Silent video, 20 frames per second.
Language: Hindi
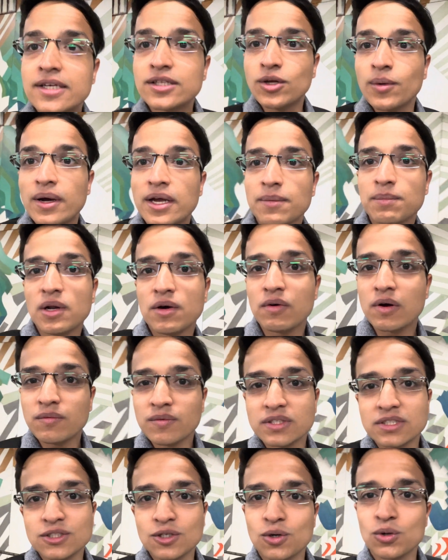तो भाई अपना वन
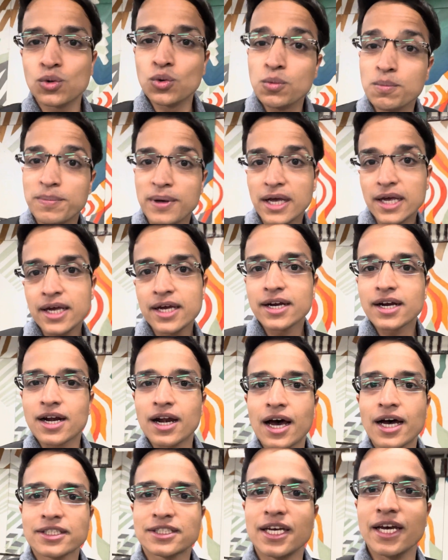वन जीरो रूम पे
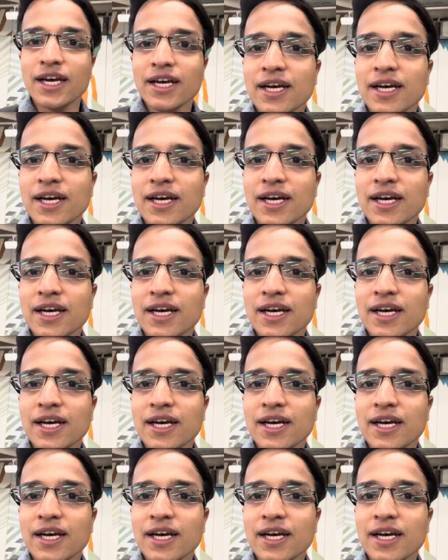क्लास है